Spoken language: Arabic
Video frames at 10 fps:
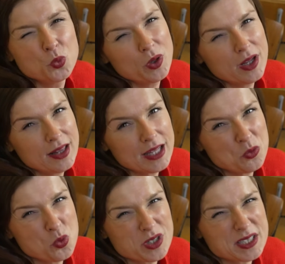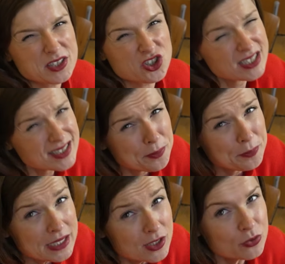حسنا كان
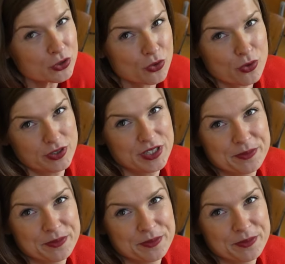مالحا قليلا